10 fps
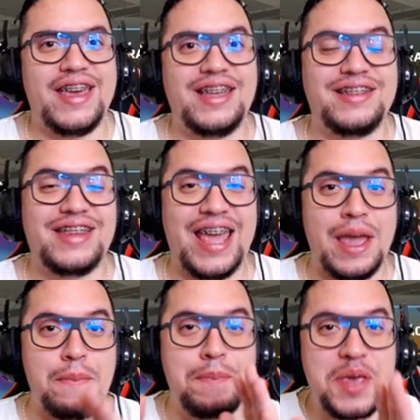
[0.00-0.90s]

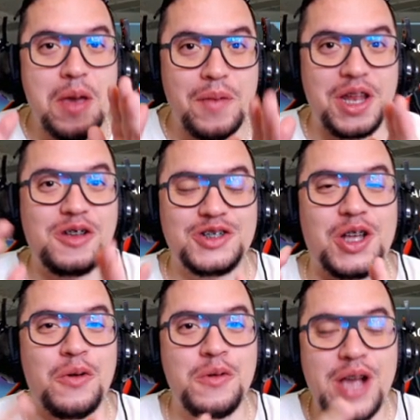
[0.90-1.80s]
gente, bienvenidos
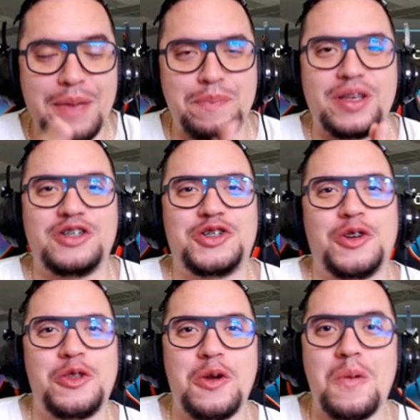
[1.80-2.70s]
a un
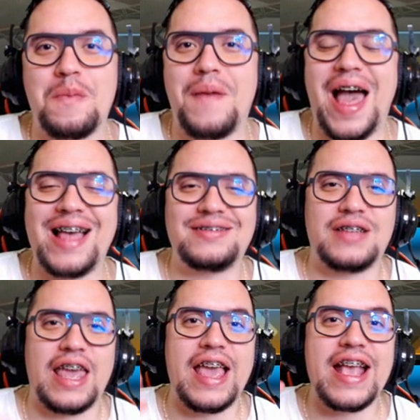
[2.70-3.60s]
episodio
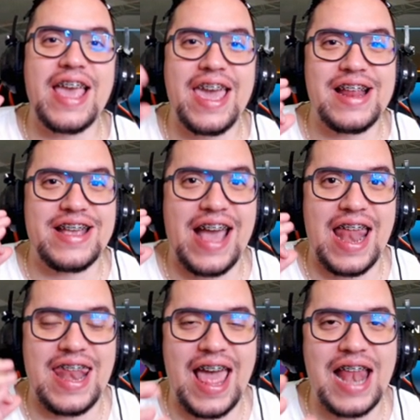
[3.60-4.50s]
más en el
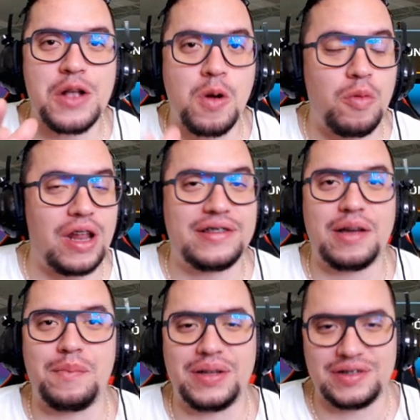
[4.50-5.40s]
canal, ¿cómo la
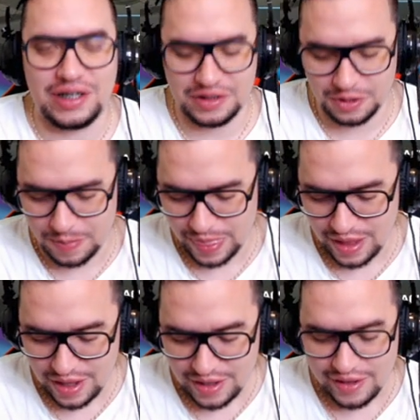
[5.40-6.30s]
están pasando?
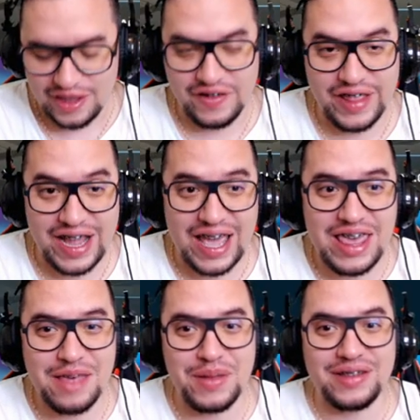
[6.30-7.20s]
De verdad que hay
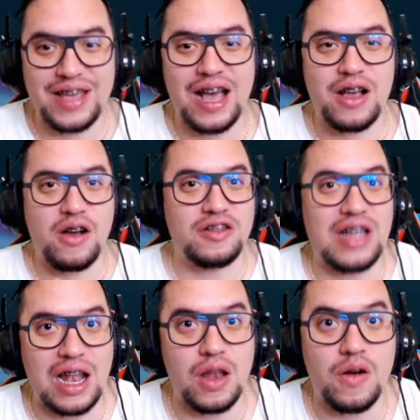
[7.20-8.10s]
demasiadas
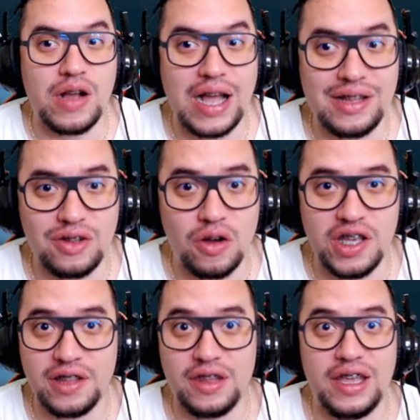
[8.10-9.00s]
cosas locas hoy
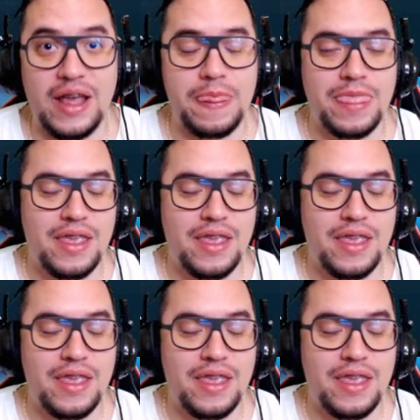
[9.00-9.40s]
en día.